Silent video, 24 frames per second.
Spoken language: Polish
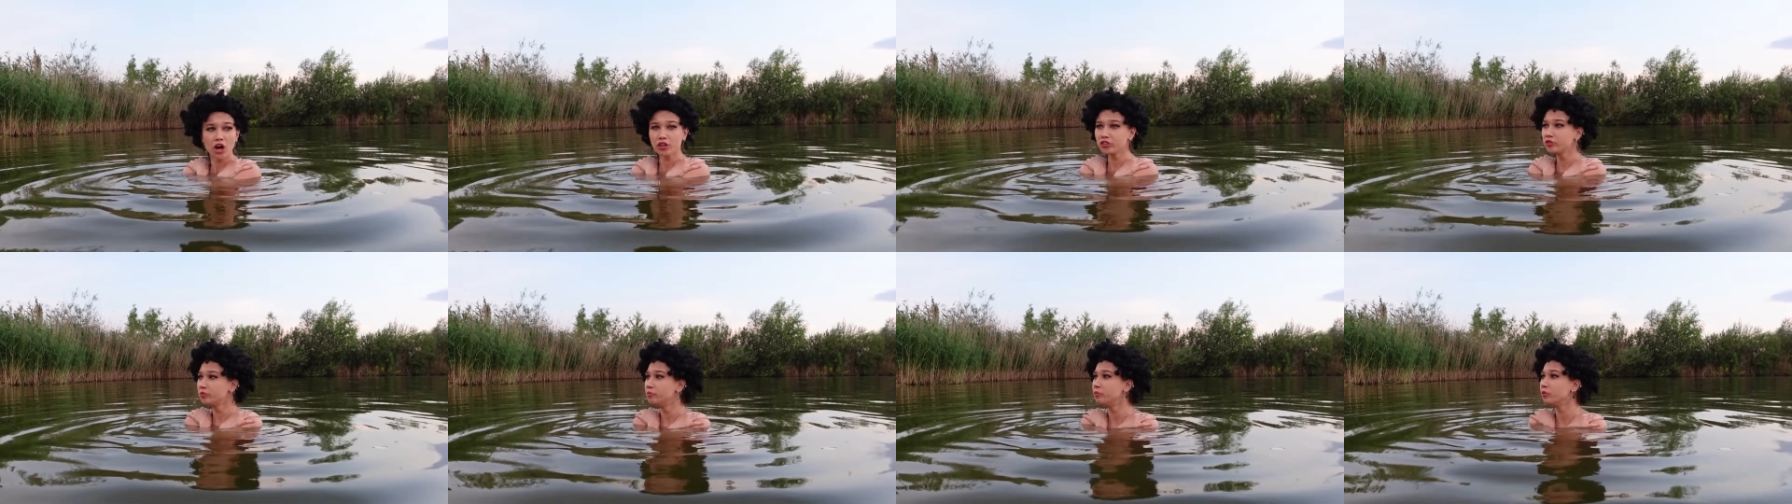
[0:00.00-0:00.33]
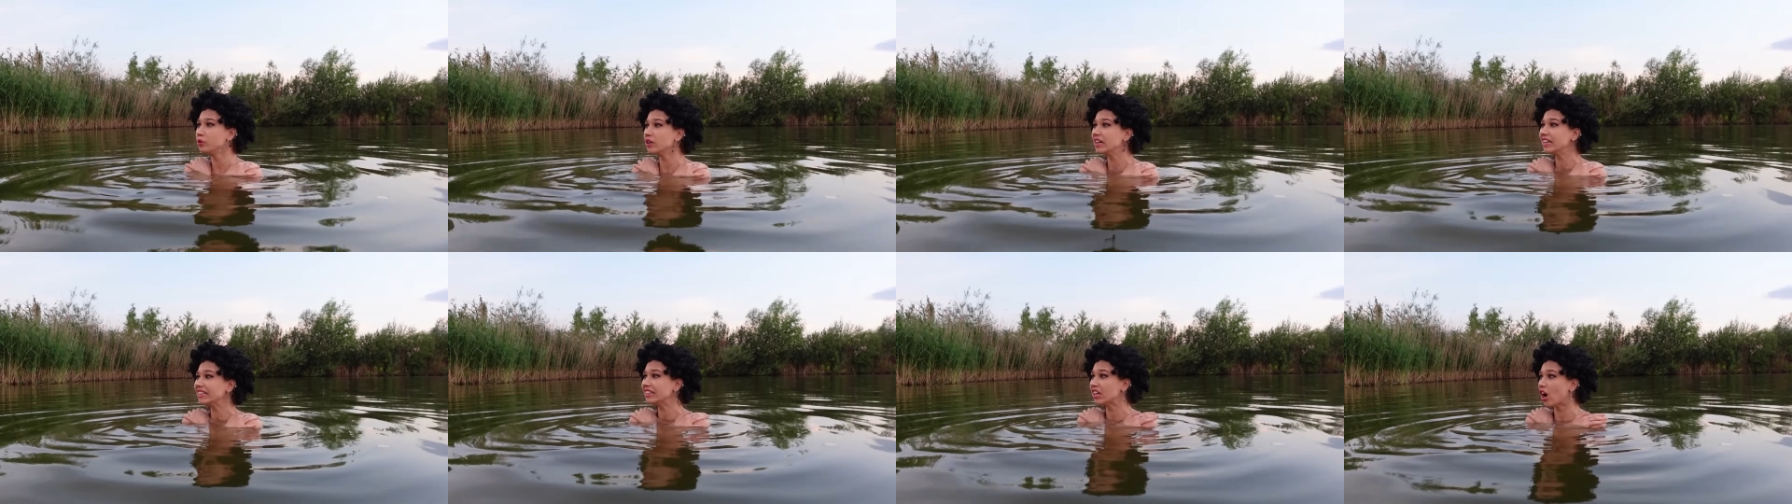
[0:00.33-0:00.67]

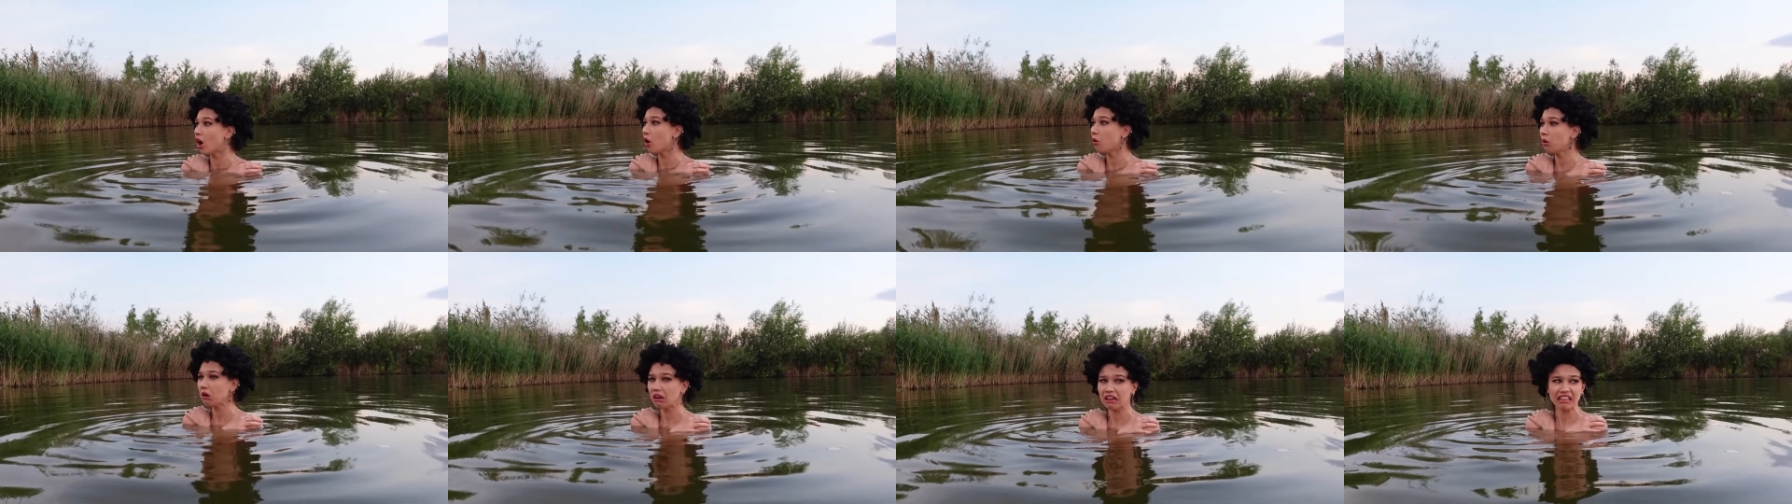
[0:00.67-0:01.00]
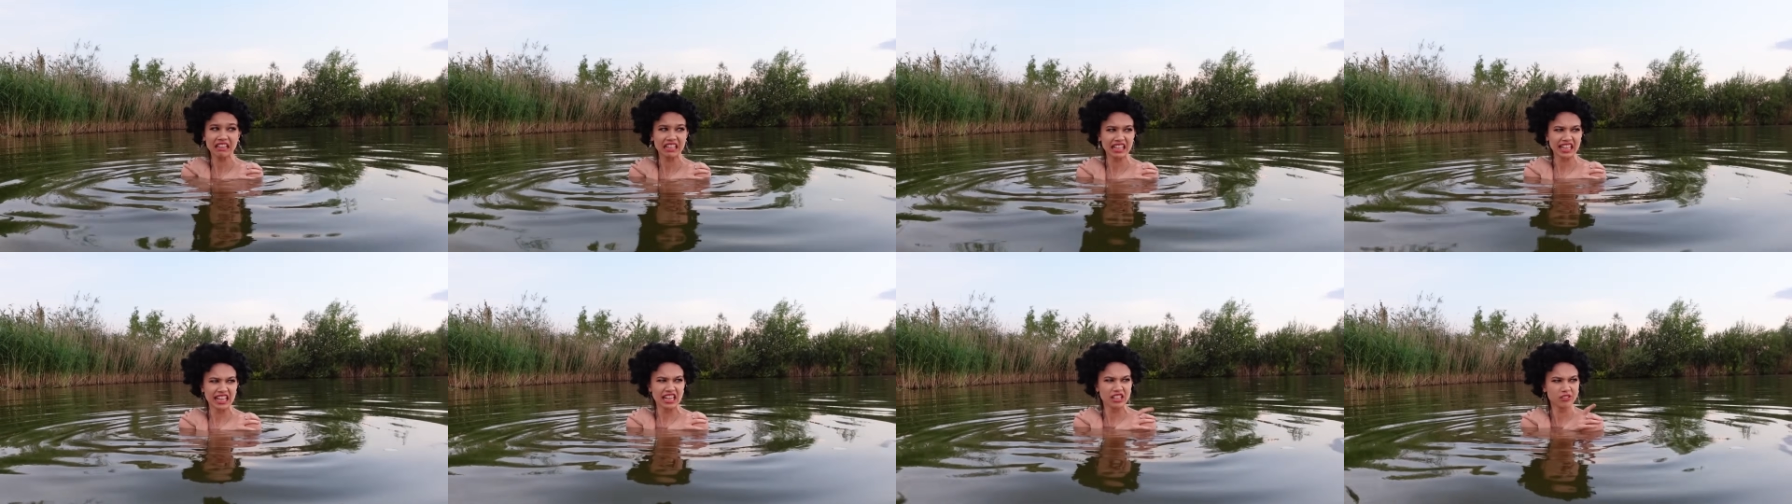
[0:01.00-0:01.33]
odpłynął!
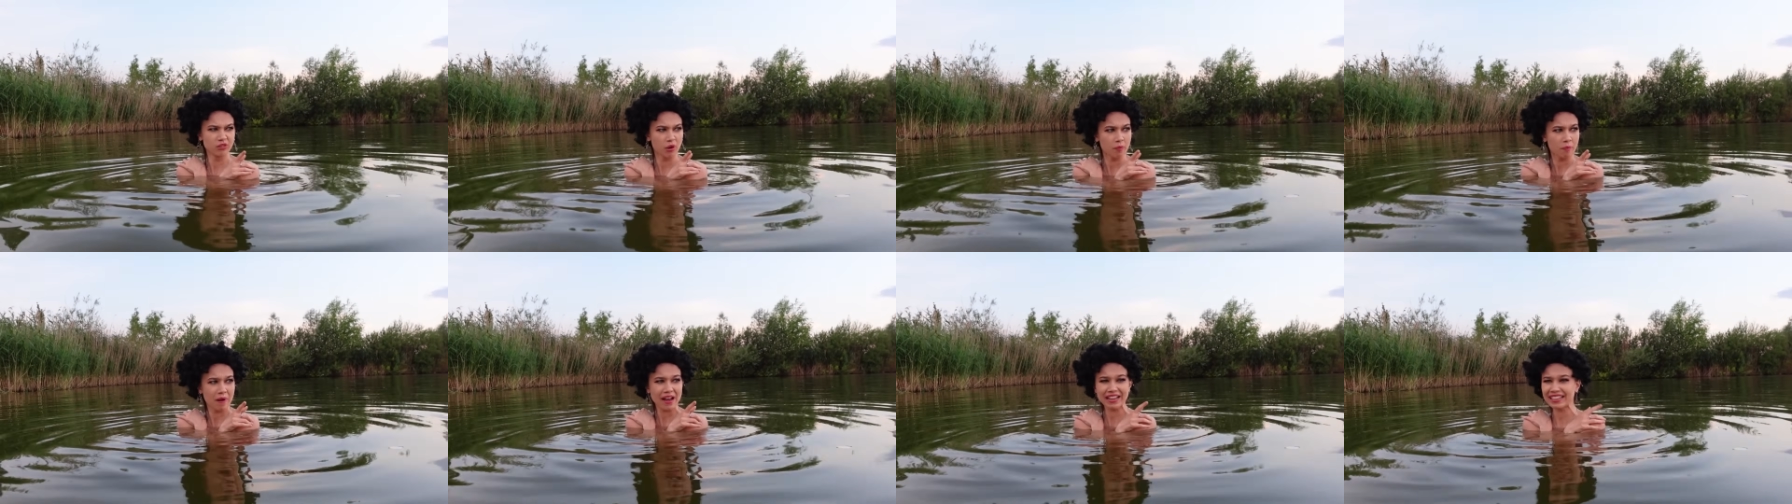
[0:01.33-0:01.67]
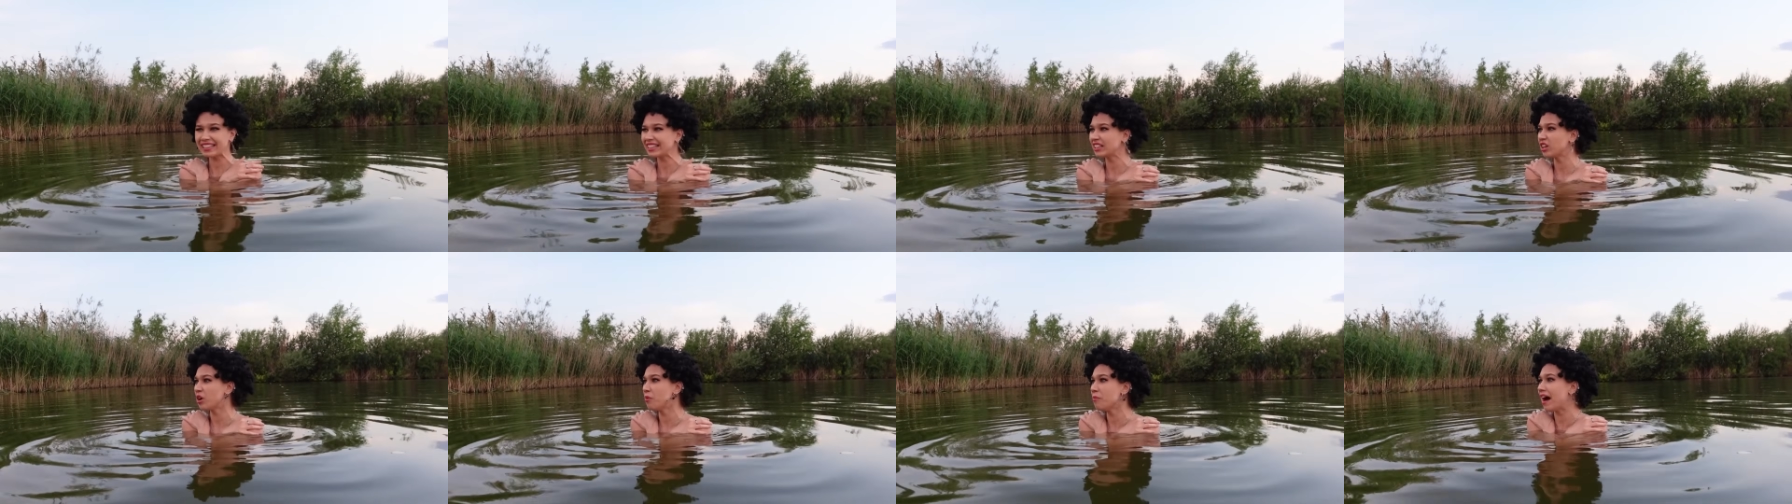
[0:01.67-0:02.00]

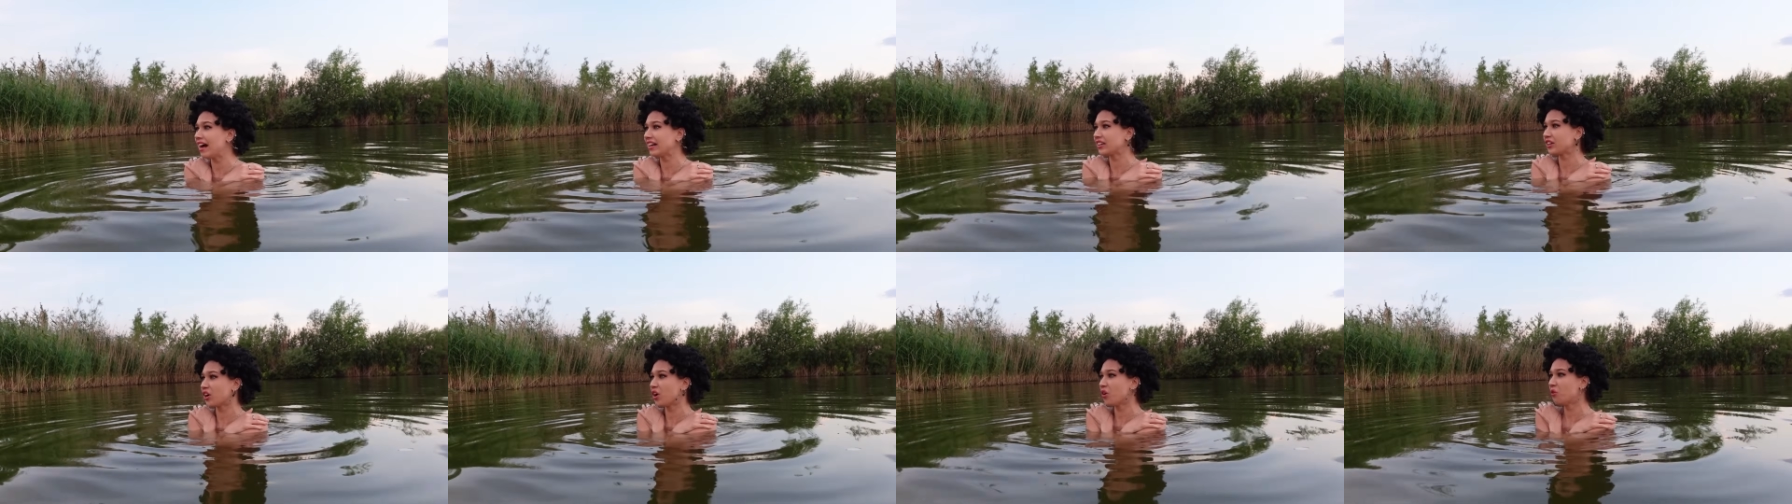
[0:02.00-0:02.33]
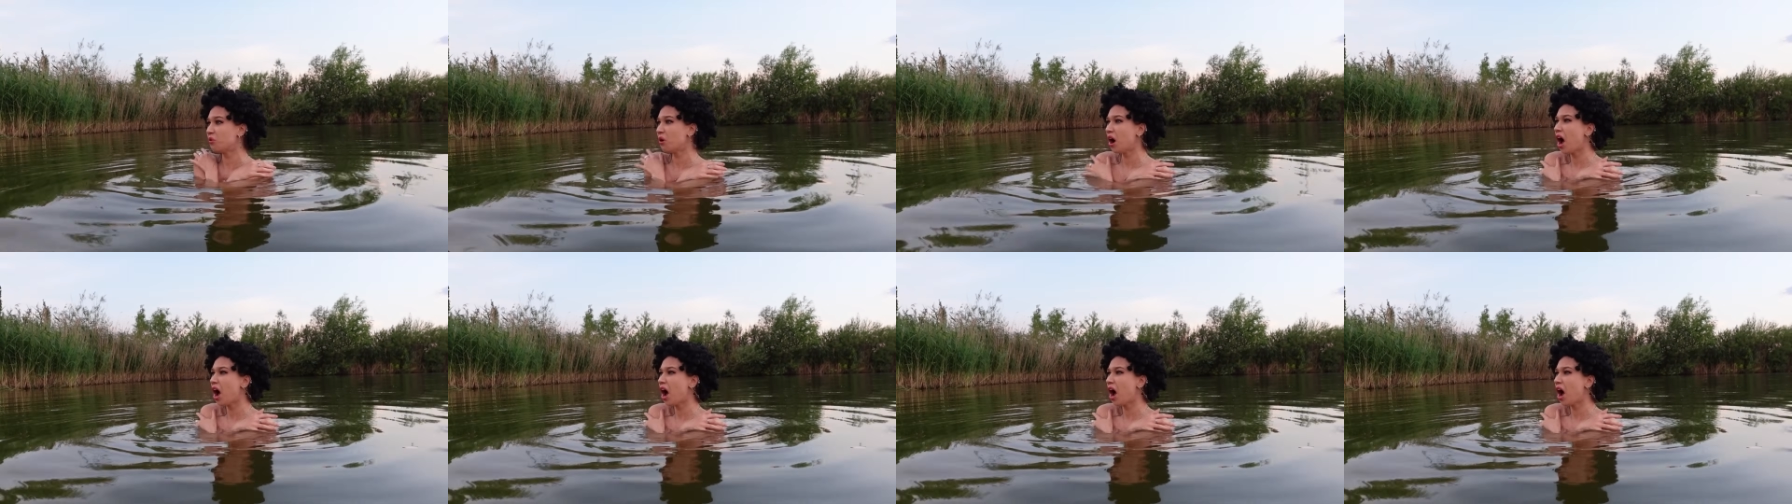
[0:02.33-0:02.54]
Chłopaki go mają!